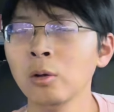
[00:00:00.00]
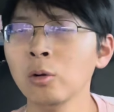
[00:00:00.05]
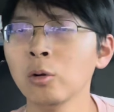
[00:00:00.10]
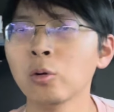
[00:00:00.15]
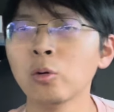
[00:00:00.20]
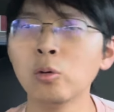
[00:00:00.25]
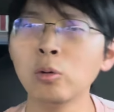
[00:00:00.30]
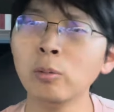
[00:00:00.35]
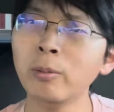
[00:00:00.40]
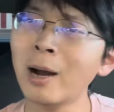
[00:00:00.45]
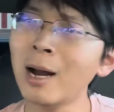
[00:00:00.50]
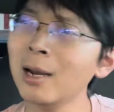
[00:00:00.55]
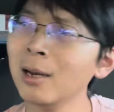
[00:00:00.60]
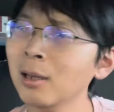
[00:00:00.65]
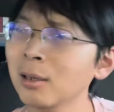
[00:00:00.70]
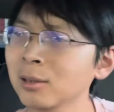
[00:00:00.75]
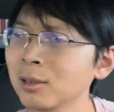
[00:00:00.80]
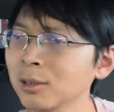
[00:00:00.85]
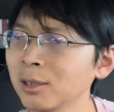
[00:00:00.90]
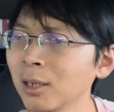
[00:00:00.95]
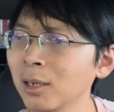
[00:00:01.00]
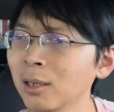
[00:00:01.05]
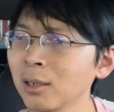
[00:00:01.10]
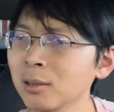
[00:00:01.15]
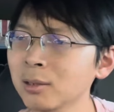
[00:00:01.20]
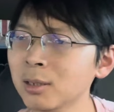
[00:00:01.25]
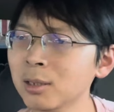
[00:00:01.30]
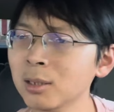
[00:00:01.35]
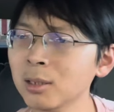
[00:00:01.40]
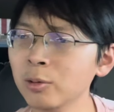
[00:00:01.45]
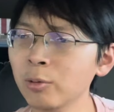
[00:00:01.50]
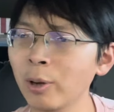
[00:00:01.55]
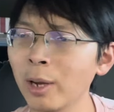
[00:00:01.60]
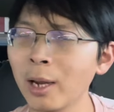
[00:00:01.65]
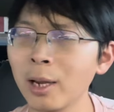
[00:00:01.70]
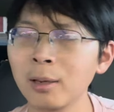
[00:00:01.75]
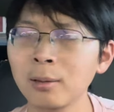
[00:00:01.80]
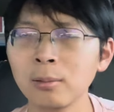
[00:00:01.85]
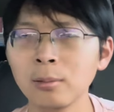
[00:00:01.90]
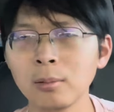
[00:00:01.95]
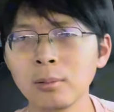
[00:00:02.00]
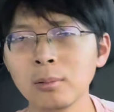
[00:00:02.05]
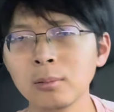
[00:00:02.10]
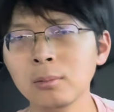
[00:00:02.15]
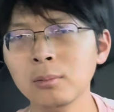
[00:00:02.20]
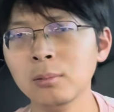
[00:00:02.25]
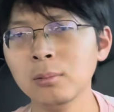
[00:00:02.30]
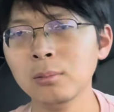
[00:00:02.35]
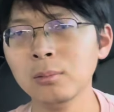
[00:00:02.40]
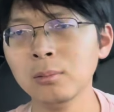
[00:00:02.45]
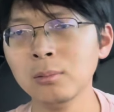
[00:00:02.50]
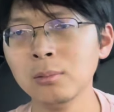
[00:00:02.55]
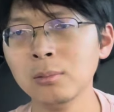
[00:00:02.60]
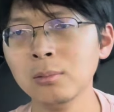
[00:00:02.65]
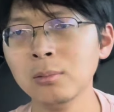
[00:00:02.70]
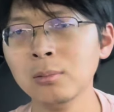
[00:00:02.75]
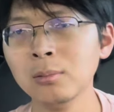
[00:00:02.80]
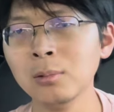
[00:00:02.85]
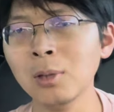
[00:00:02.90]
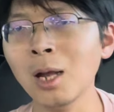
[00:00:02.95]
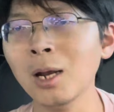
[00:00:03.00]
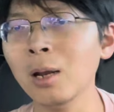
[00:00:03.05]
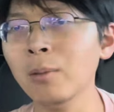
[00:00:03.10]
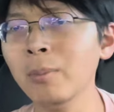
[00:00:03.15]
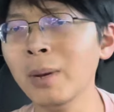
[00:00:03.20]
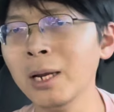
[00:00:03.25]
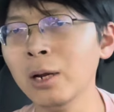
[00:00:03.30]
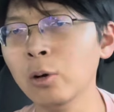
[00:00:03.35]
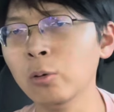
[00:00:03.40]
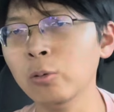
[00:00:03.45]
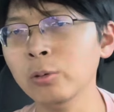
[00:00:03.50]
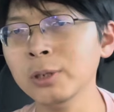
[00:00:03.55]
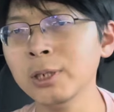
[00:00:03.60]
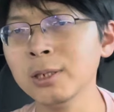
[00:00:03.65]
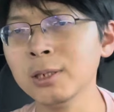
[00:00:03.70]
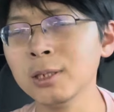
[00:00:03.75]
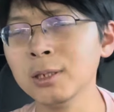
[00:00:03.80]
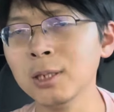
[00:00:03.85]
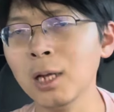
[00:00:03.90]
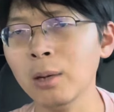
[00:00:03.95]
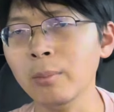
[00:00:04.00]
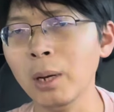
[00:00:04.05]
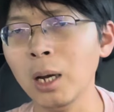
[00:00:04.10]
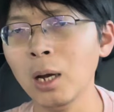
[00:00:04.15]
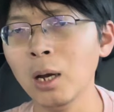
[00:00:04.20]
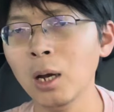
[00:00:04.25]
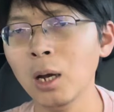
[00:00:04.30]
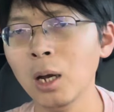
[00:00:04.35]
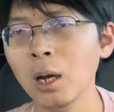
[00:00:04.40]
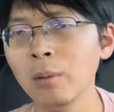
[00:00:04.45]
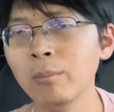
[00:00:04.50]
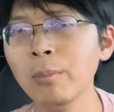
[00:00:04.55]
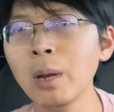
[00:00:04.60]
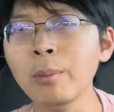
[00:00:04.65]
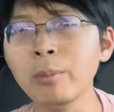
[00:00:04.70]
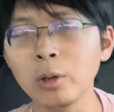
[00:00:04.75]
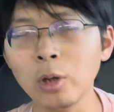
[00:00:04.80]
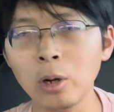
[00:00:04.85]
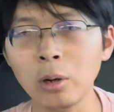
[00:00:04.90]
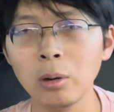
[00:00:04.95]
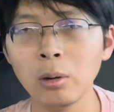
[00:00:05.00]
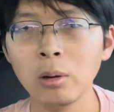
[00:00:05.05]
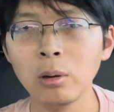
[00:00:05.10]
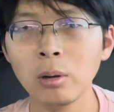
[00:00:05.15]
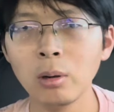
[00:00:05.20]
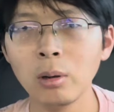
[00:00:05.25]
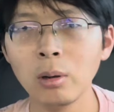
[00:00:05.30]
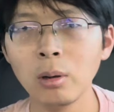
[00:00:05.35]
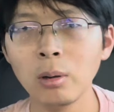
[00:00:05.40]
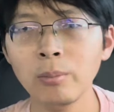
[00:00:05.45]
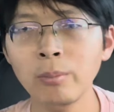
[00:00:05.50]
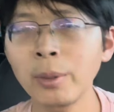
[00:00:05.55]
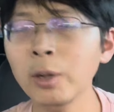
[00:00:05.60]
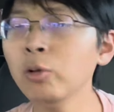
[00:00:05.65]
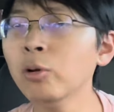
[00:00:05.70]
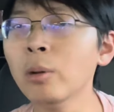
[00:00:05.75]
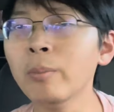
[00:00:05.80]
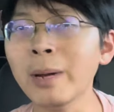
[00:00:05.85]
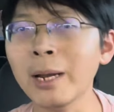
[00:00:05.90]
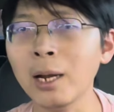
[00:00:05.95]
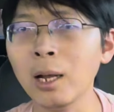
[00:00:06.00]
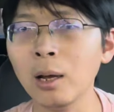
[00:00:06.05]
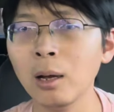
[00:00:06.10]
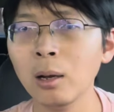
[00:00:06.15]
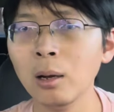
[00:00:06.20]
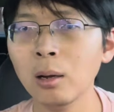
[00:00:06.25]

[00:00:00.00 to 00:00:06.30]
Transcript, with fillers: 古巴的这些资源，它能卖到国际市场吗？卖不到，没有人买它，